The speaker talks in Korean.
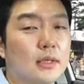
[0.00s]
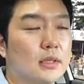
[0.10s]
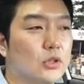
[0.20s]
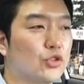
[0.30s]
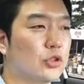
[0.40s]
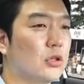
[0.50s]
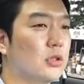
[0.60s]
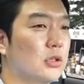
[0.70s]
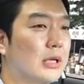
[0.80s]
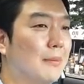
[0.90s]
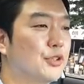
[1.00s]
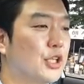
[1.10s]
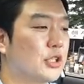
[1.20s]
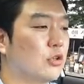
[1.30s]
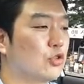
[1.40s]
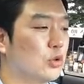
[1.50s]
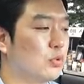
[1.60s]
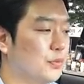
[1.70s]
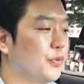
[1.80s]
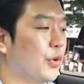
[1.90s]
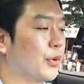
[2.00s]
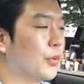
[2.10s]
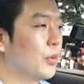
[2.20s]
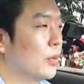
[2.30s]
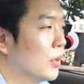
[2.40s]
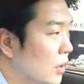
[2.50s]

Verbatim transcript: 그 충격을 감쇄시켜주는 부분도 있고